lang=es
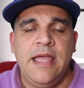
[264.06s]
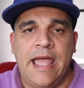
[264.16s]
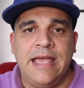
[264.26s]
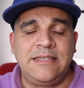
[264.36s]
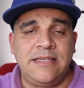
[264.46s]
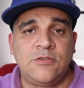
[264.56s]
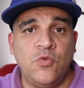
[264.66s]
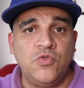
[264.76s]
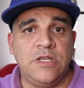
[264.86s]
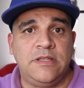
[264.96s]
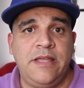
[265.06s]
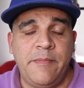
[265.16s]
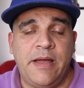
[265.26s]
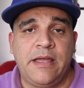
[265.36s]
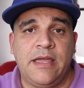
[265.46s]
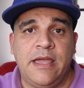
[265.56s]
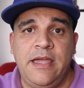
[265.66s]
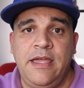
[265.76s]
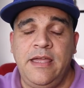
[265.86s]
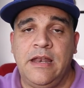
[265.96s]
Ese es un sistema
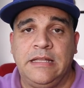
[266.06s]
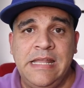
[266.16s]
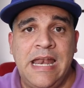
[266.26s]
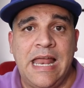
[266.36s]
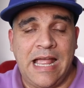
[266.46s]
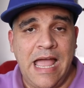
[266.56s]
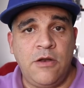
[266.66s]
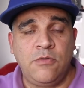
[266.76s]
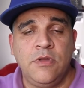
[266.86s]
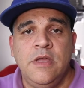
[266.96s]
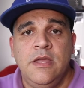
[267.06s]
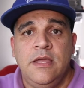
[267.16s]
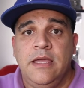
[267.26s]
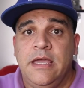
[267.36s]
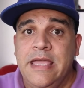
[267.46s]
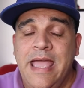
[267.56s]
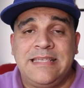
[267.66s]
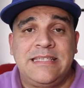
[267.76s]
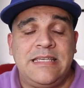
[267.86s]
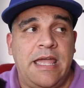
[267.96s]
que la tiene la Canon y
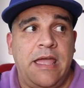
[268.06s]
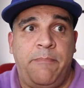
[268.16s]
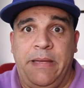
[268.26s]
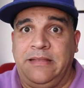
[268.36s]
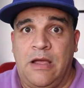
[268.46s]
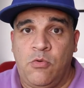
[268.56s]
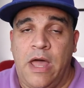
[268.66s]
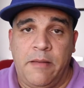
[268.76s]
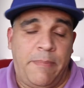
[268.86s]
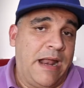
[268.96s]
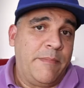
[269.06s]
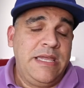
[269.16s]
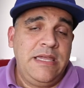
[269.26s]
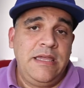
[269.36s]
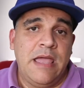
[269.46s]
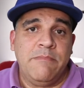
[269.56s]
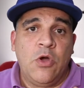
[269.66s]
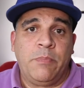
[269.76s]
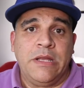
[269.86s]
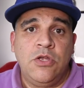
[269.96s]
es espectacular. Para mí, en mi
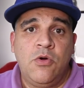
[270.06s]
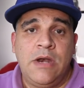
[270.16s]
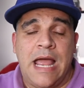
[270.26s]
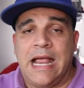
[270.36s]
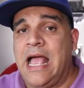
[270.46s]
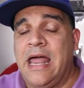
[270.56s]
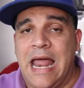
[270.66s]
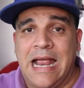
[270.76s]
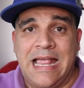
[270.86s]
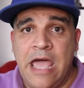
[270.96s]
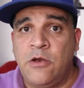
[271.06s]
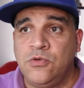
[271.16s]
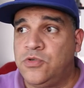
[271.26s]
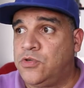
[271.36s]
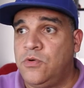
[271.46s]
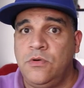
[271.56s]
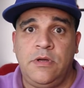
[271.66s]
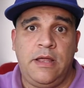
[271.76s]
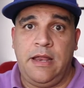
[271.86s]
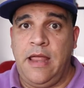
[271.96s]
opinión, las, Canon
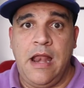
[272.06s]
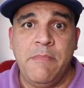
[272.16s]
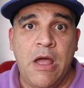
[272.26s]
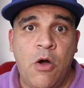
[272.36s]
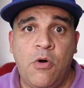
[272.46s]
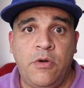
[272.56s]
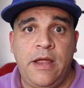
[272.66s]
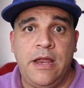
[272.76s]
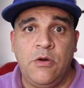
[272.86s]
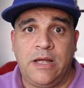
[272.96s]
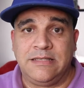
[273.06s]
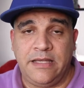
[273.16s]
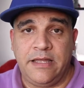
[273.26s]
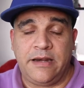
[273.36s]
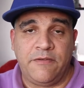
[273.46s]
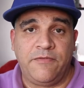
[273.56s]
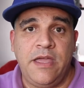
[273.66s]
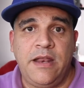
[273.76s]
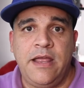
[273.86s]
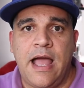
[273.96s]
son eh, el mejor en lo que se
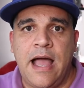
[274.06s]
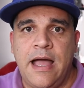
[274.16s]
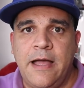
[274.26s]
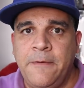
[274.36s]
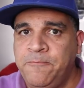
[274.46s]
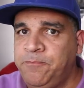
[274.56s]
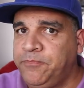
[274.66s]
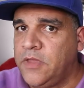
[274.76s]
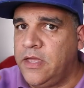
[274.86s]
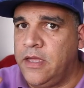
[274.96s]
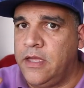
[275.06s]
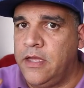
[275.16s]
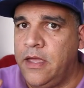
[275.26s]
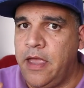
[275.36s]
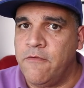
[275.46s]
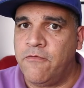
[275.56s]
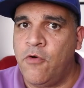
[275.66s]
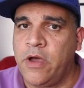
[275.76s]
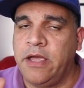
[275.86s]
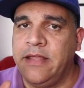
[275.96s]
refiere a eh,
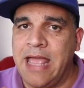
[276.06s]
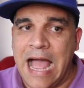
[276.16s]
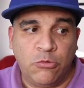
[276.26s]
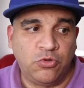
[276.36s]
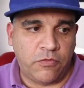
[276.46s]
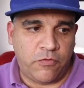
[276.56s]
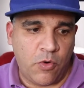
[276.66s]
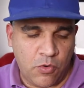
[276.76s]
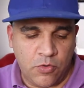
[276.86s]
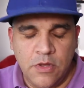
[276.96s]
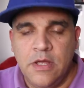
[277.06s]
enfoque de autofocus.